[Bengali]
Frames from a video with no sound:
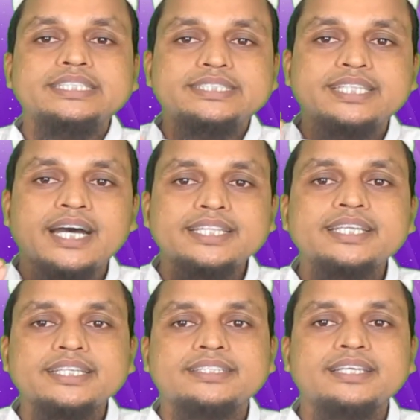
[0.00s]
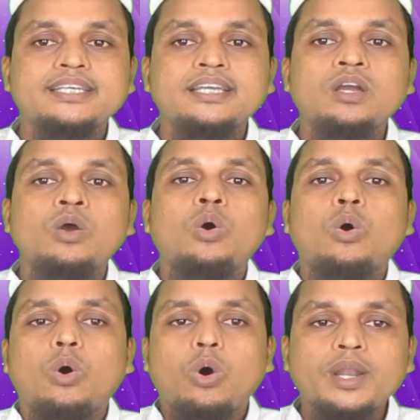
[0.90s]
যা দেখতে
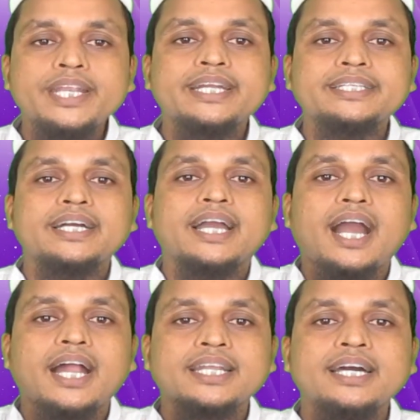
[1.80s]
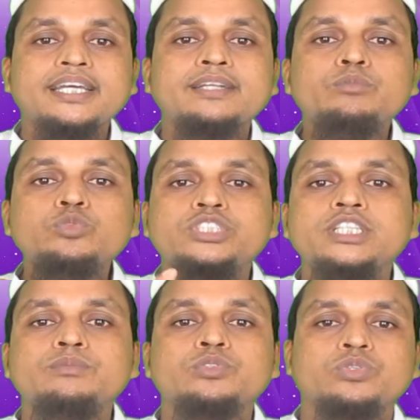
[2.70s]
অনেকটা কাঁঠালের
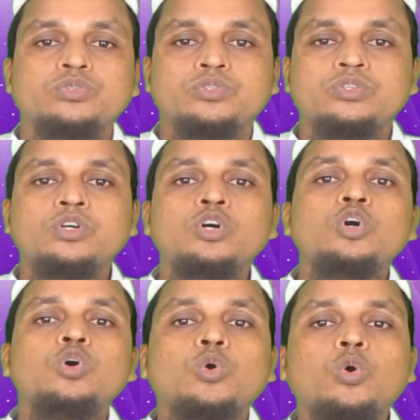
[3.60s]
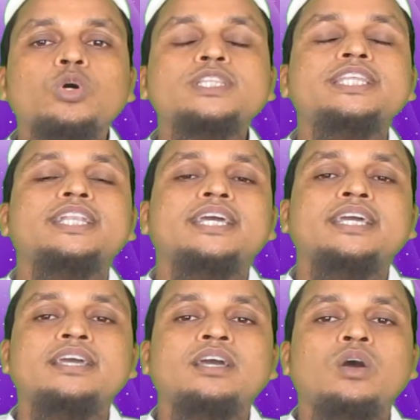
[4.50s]
মুচির মতো কোদ দিলে
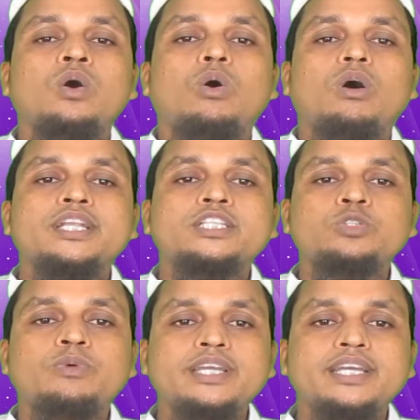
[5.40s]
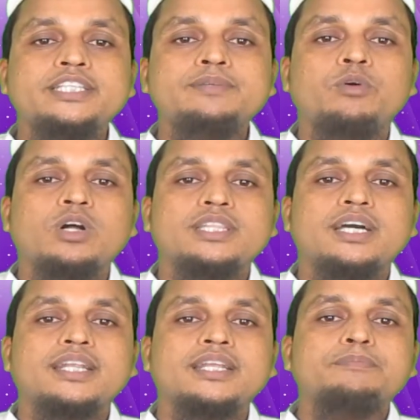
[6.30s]
অনেক সময় এটি
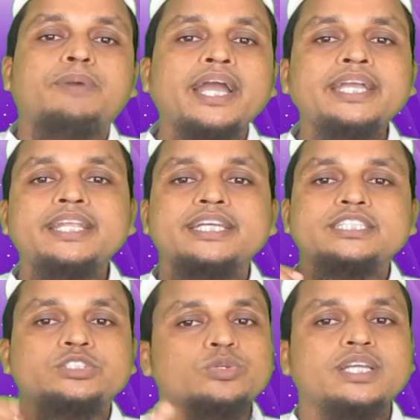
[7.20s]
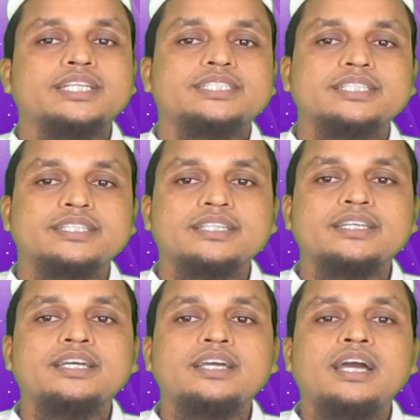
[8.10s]
মলদ্বারের বাহিরে চলে আসে
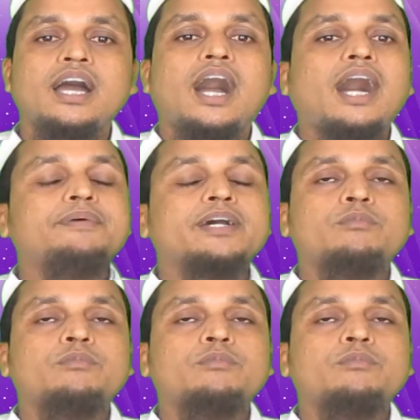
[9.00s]
আবার